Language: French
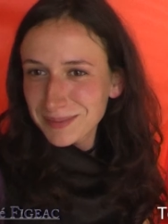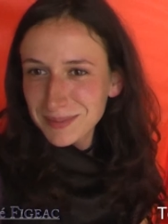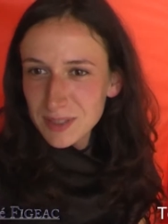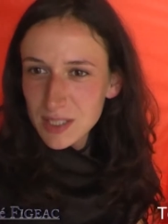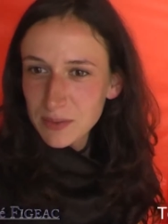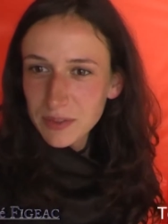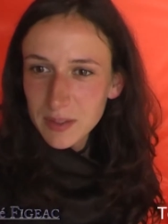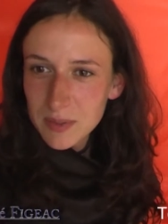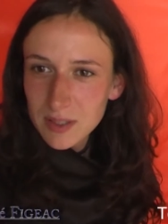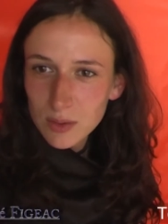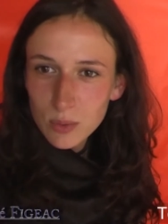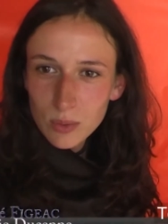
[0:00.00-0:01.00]
J'ai fini mes
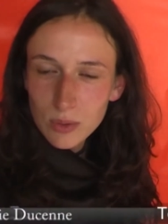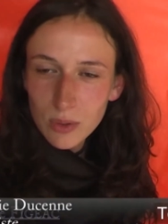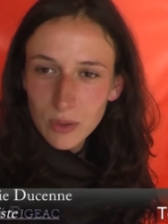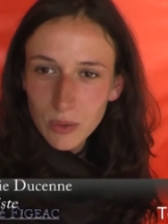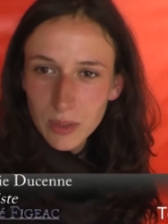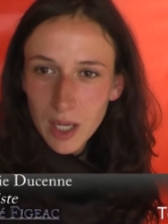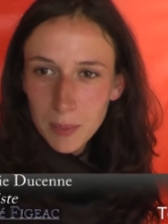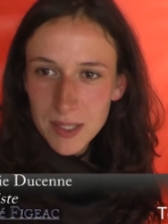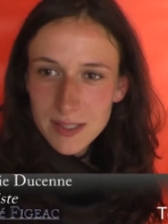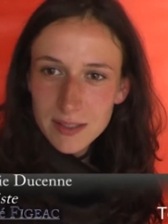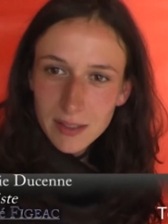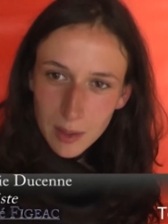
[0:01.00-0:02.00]
études en art
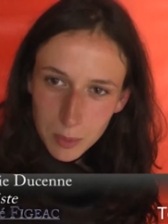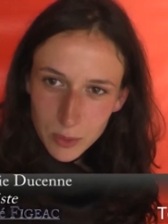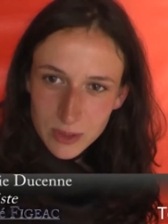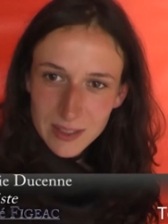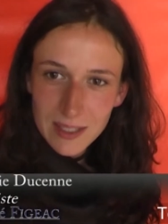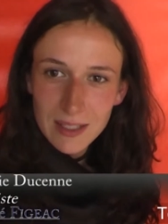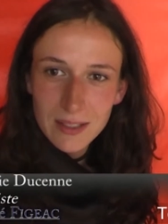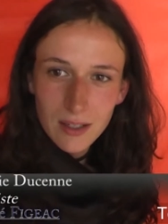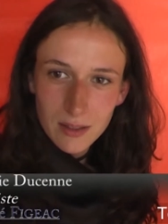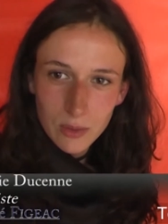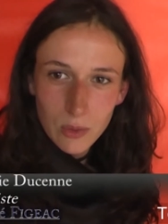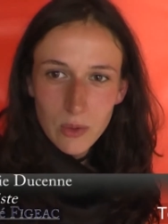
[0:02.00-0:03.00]
plastique à Bruxelles il y a
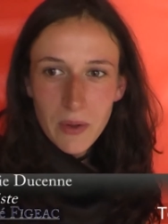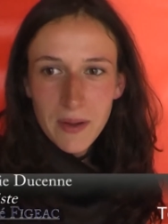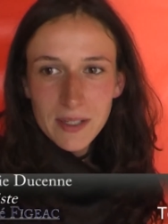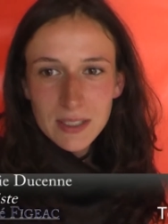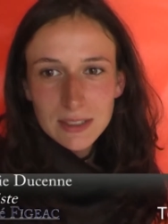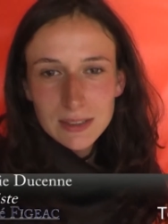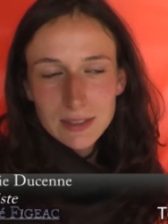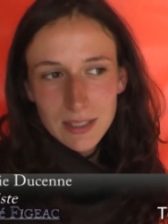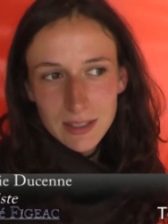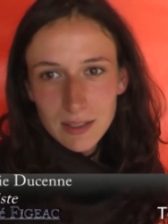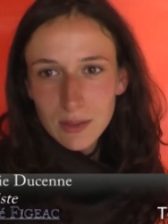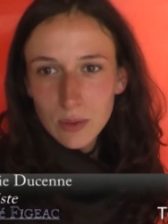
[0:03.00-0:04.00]
un an.
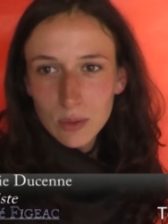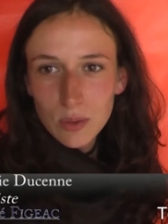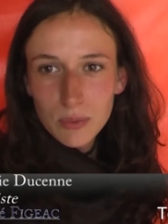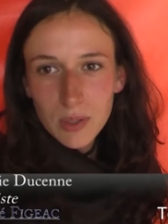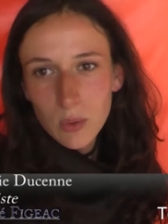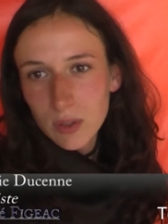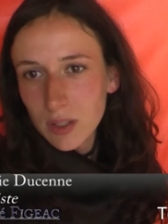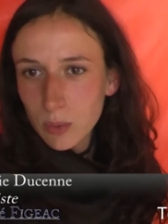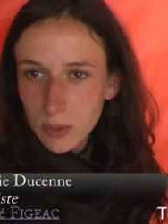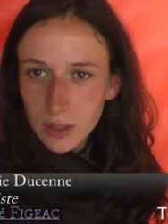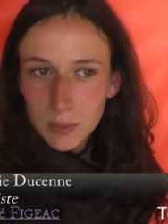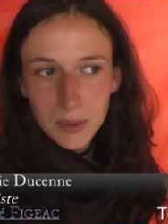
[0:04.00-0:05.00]
Et euh, de fil en
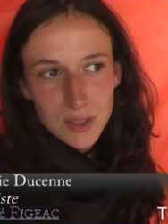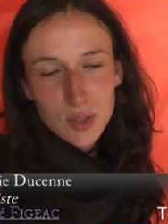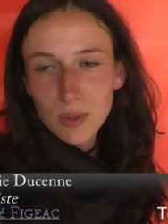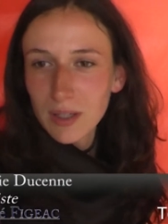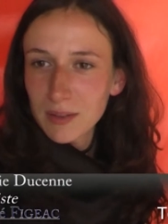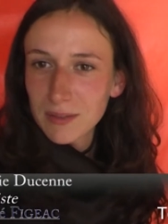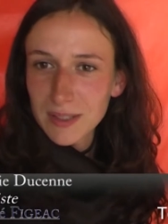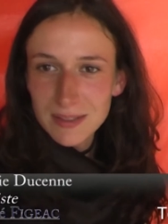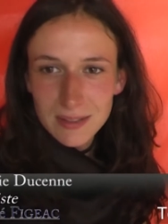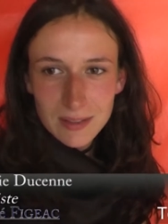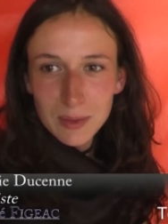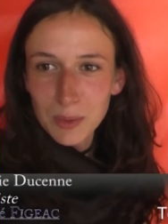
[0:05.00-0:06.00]
aiguille, bah, je suis arrivée
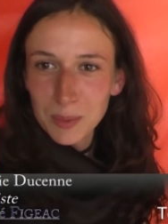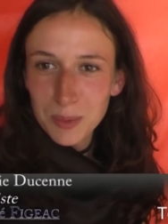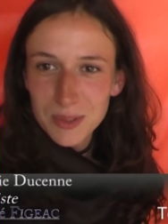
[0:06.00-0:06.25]
ici euh, pour